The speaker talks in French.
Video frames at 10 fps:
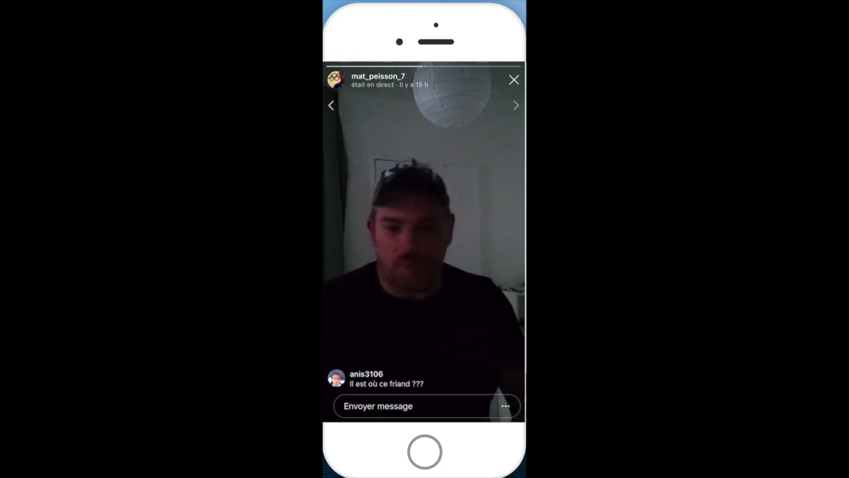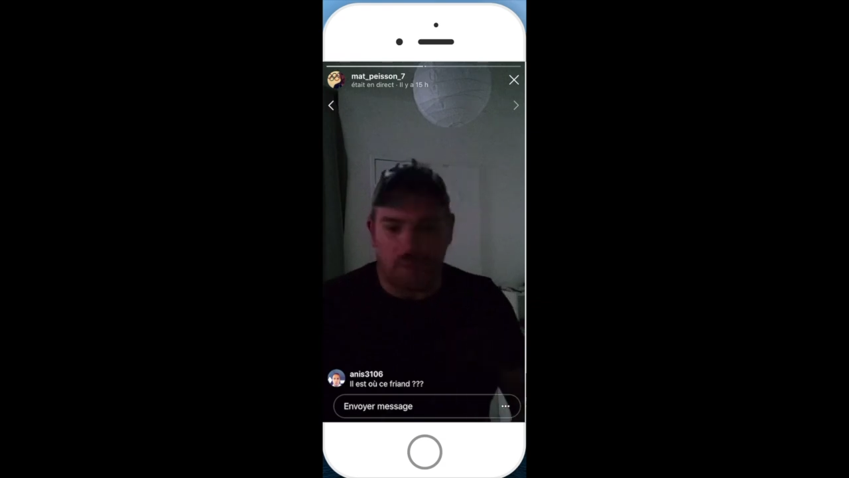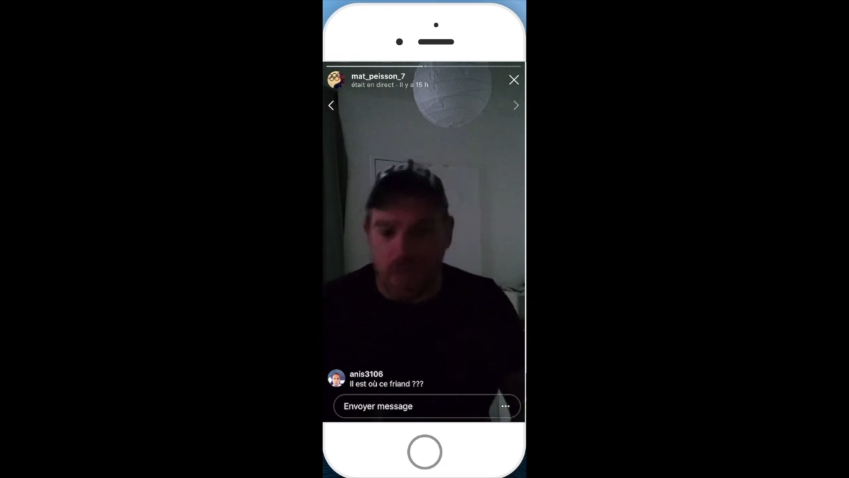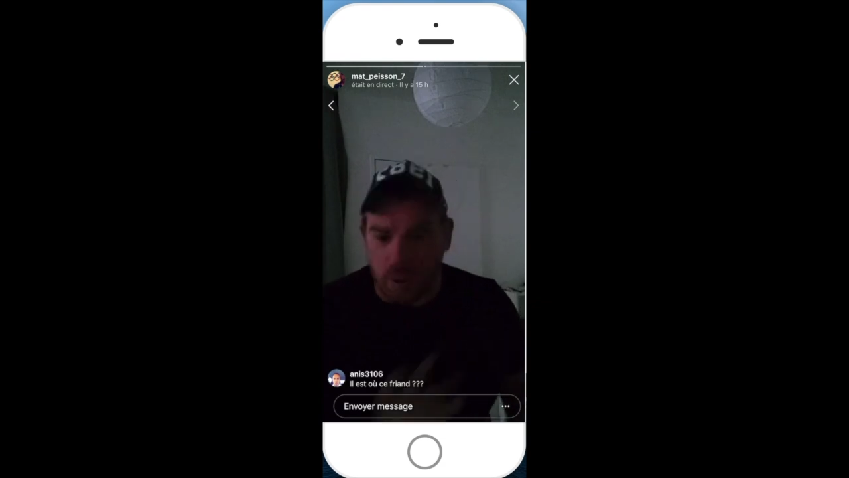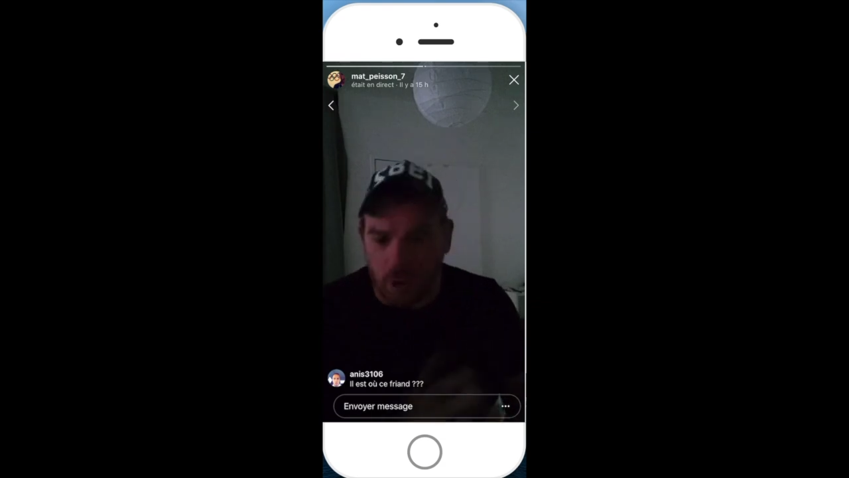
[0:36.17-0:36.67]

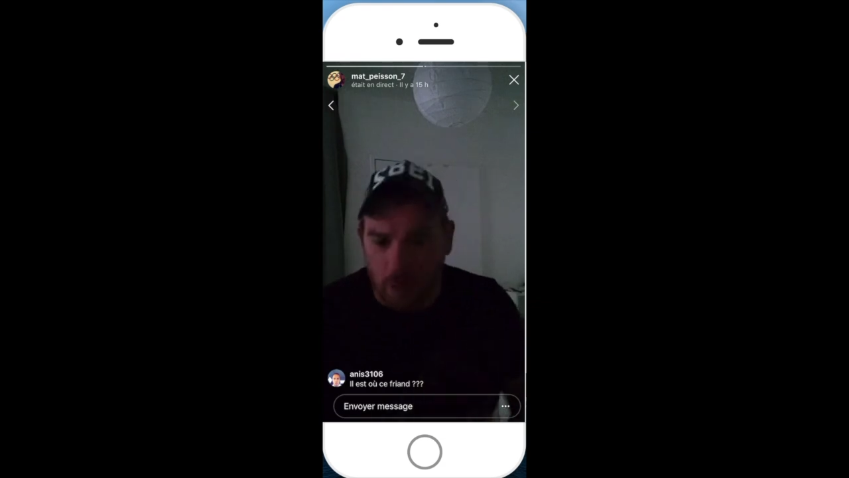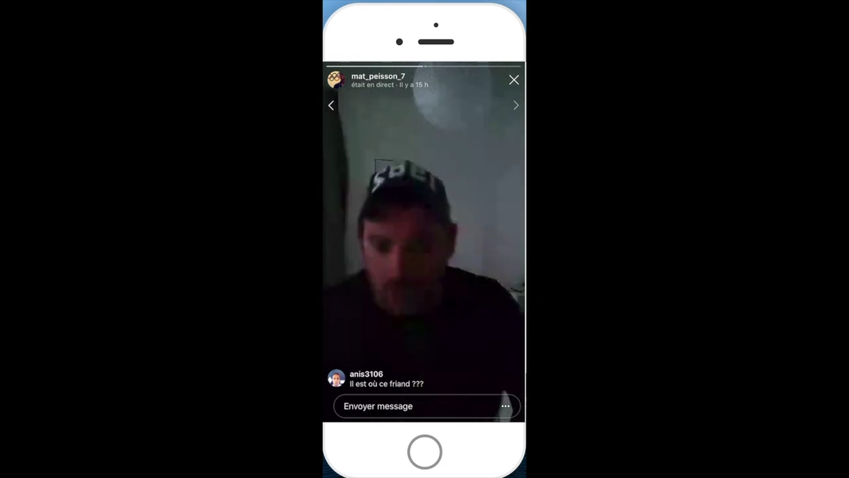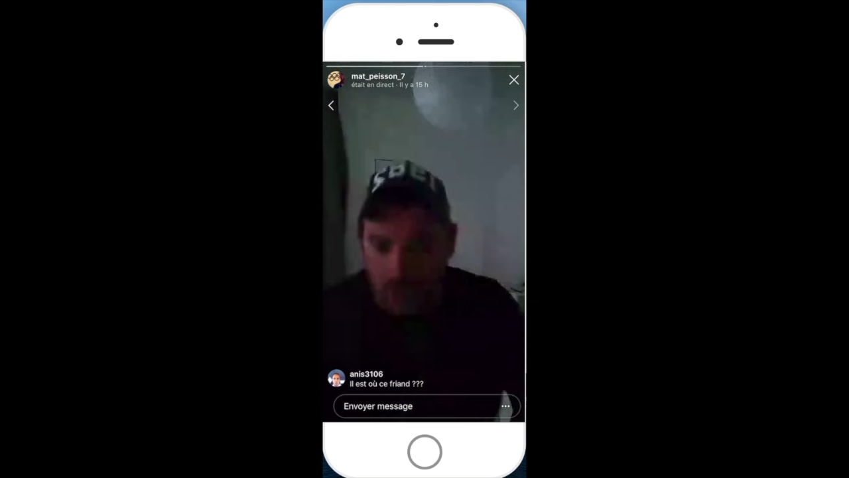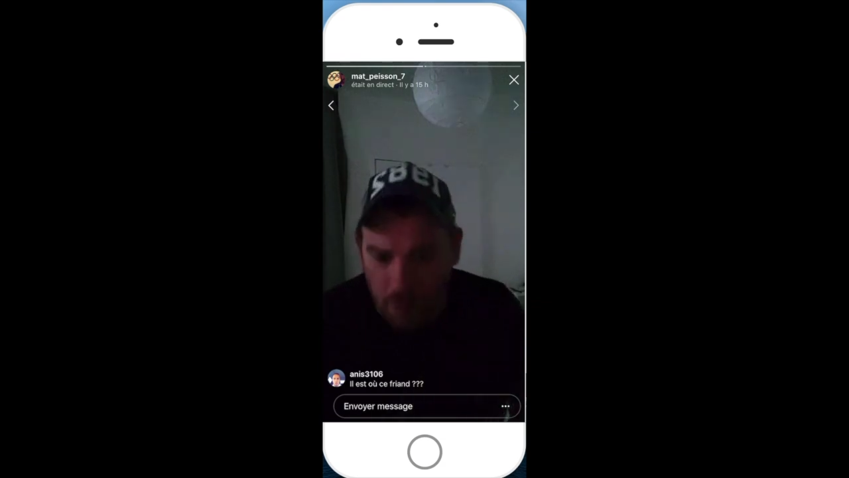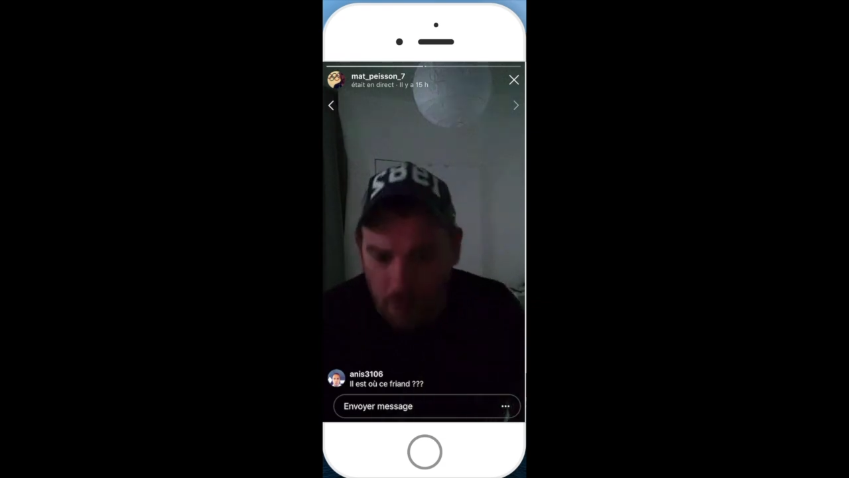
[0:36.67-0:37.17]
apparemment, on me
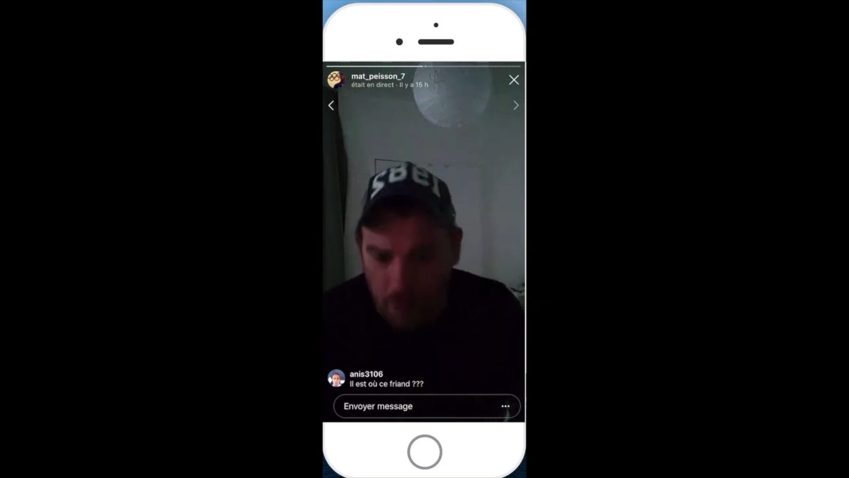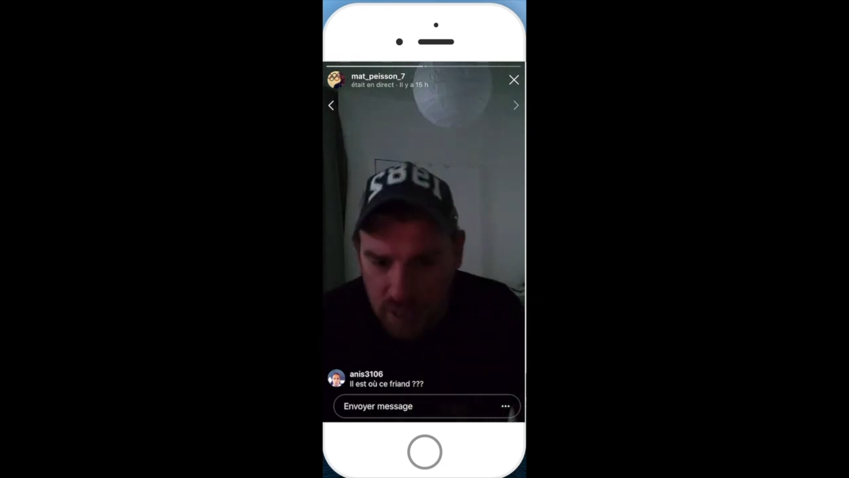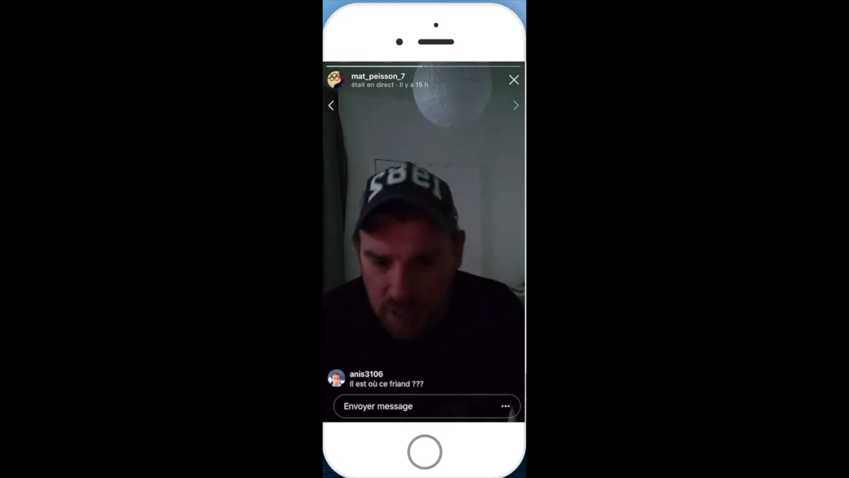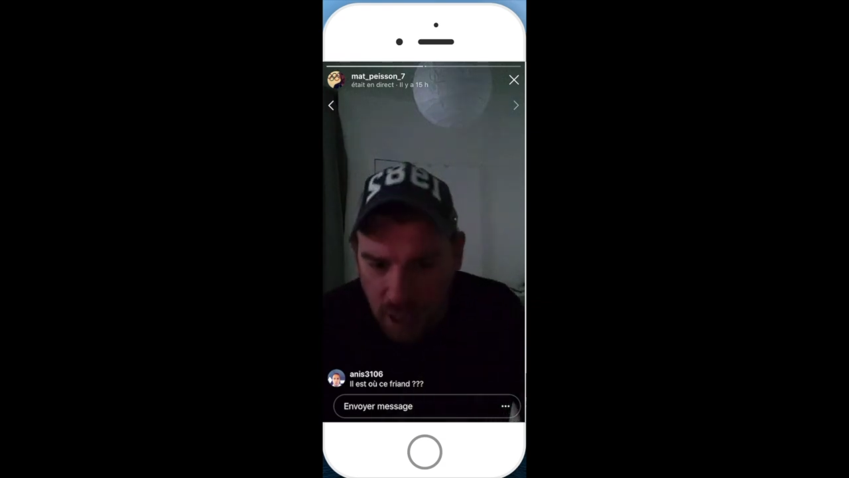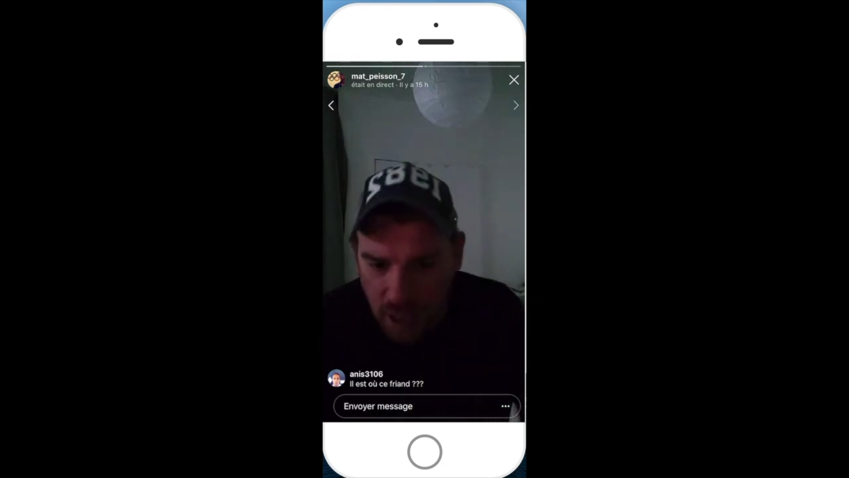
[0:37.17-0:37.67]
disait euh,